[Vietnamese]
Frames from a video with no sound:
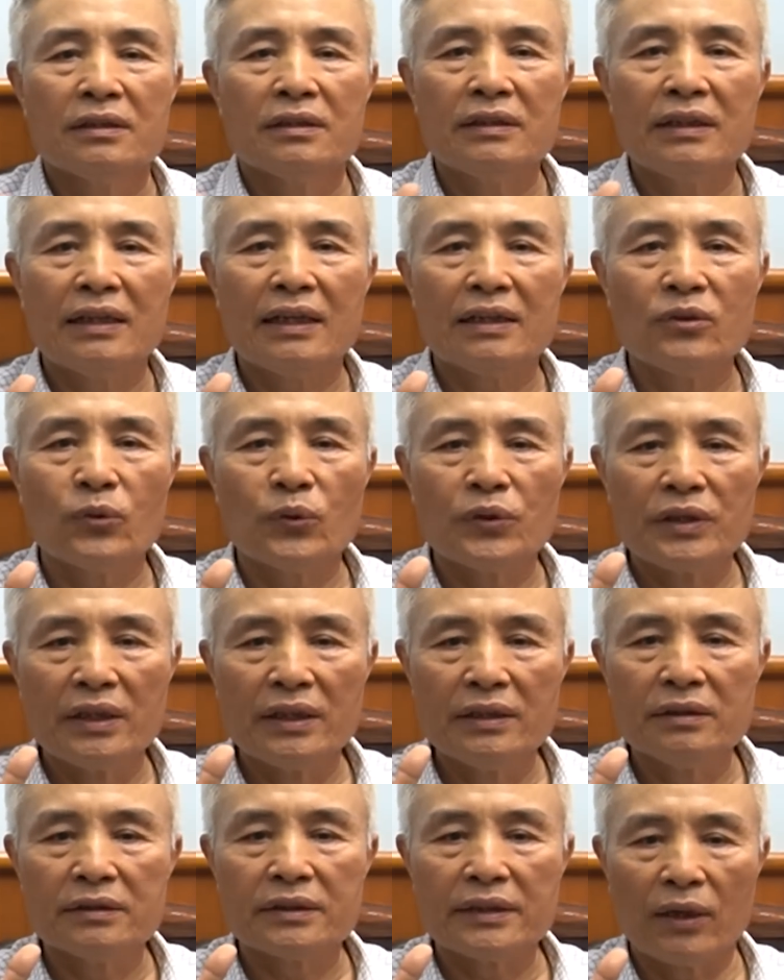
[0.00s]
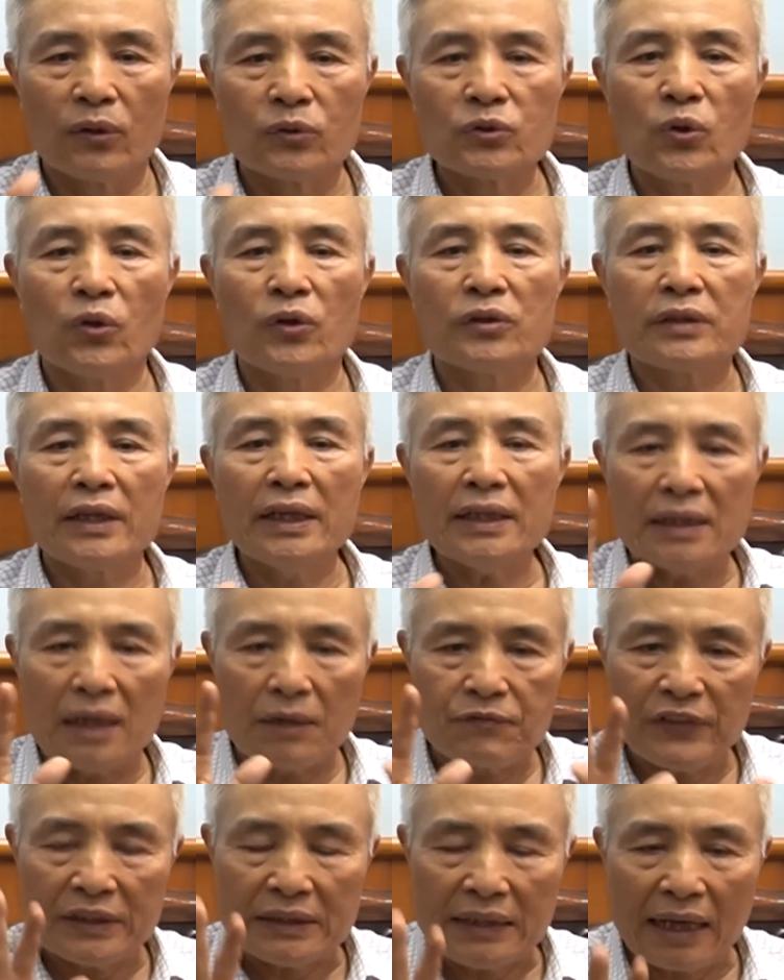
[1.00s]
là đội hình tiểu đội kết
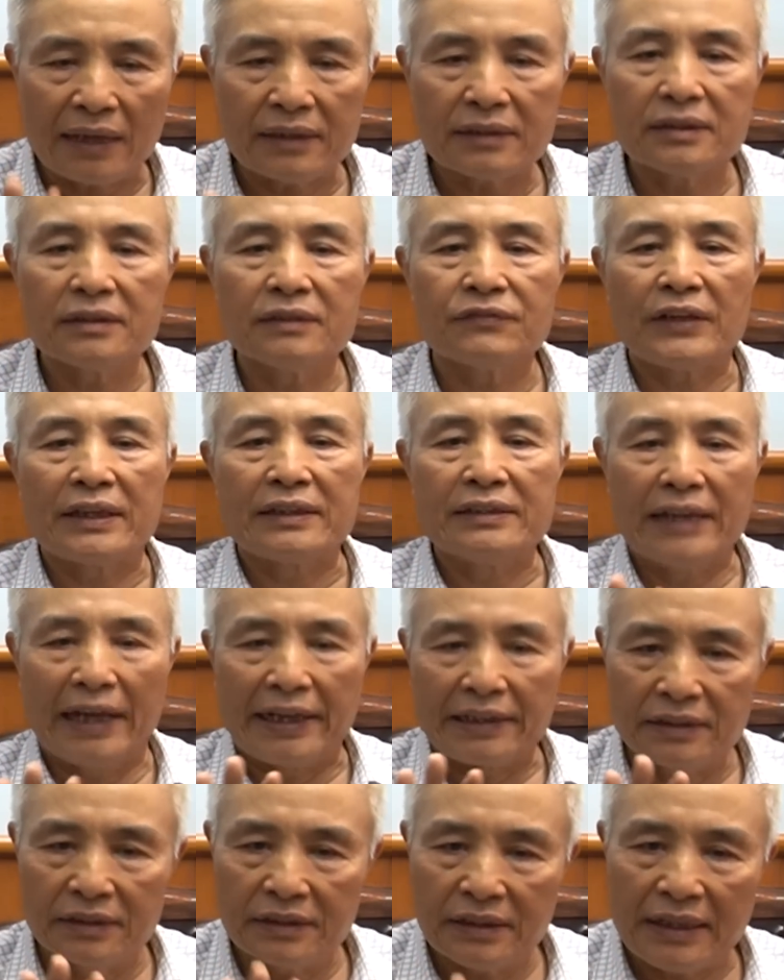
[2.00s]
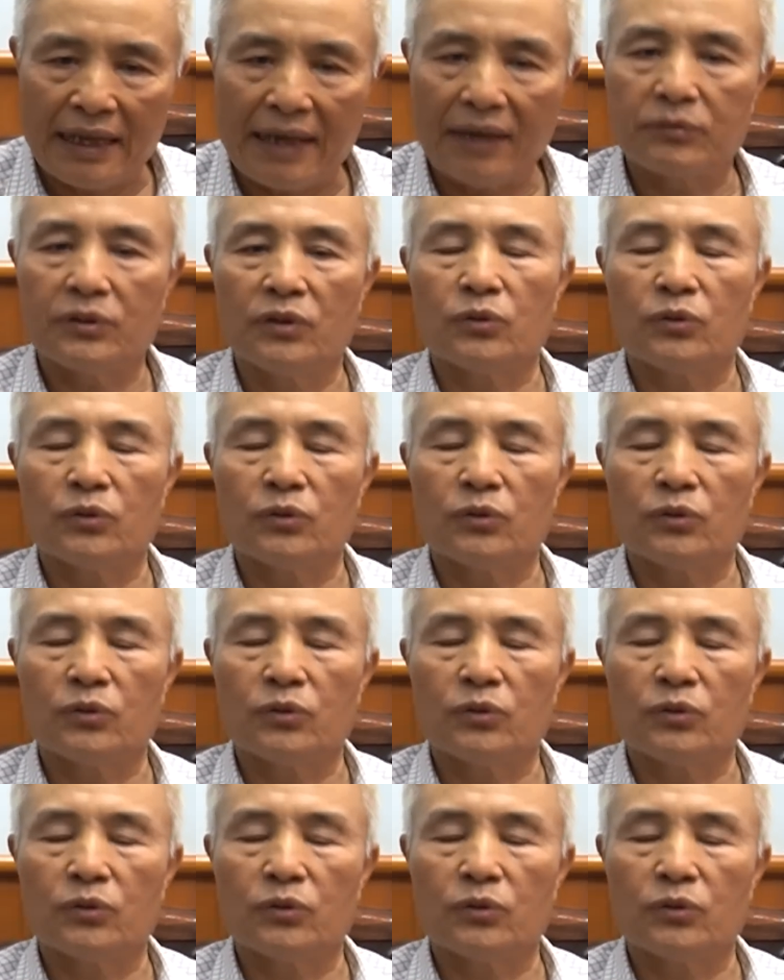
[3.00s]
hợp với tăng thì phải nhảy như thế nào.